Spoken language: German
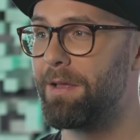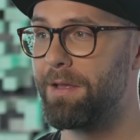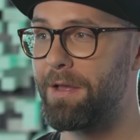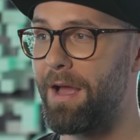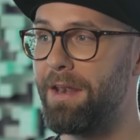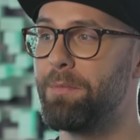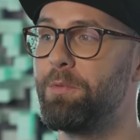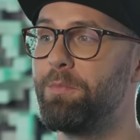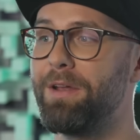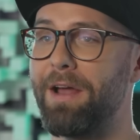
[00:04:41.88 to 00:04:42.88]
äh, alle
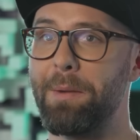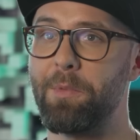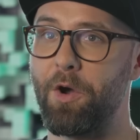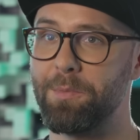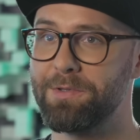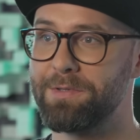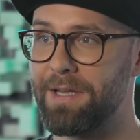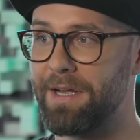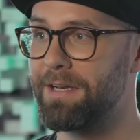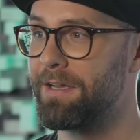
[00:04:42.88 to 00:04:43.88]
mit mir in einem Raum zu
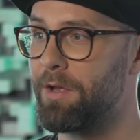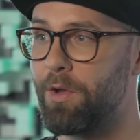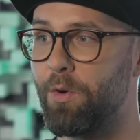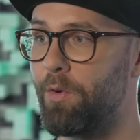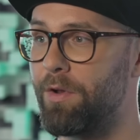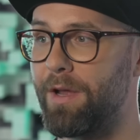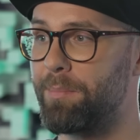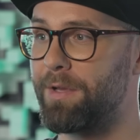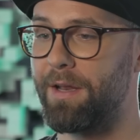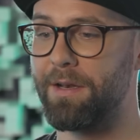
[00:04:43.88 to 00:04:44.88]
sein. Und
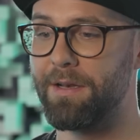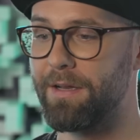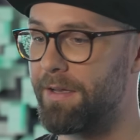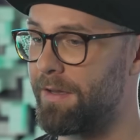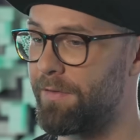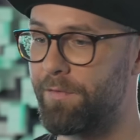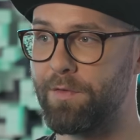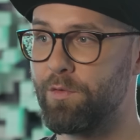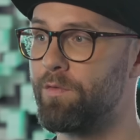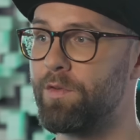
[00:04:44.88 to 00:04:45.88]
ab dann äh,
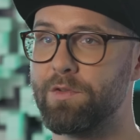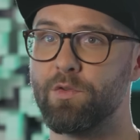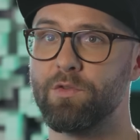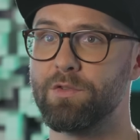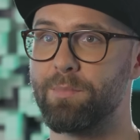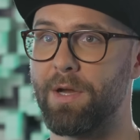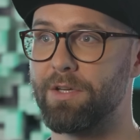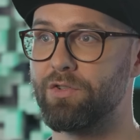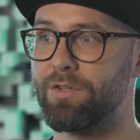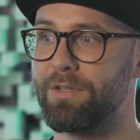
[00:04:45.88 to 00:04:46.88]
versuchen wir uns
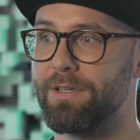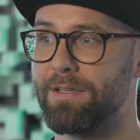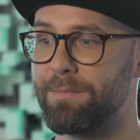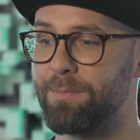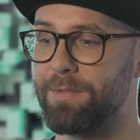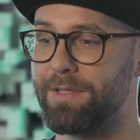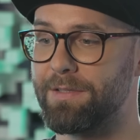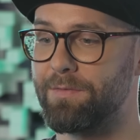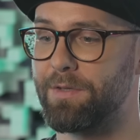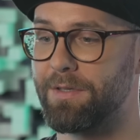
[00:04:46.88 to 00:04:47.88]
hochzupeitschen, ähm,
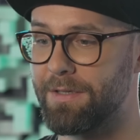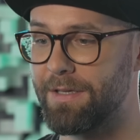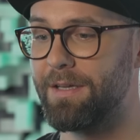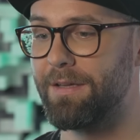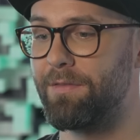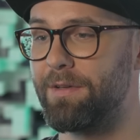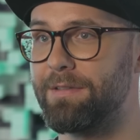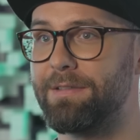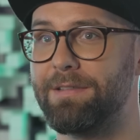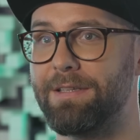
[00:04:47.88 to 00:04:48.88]
dass wir, wenn
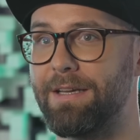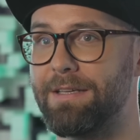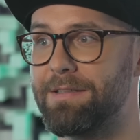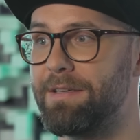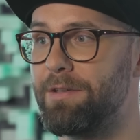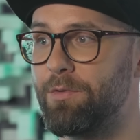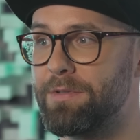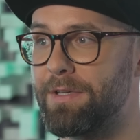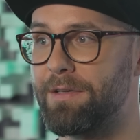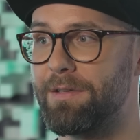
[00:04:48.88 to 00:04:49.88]
das erste Lied
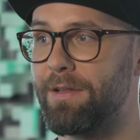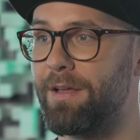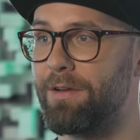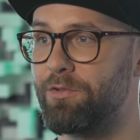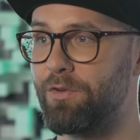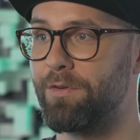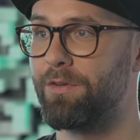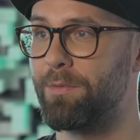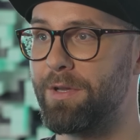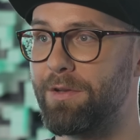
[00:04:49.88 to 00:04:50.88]
losgeht, äh,
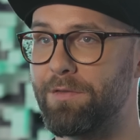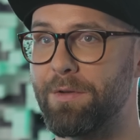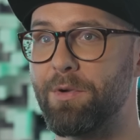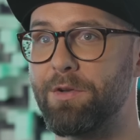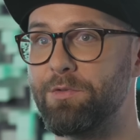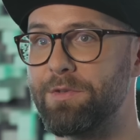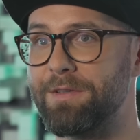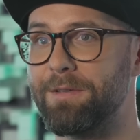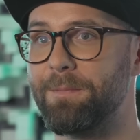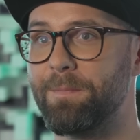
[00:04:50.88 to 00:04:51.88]
schon komplett auf Temperatur
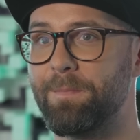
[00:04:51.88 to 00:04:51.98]
sind.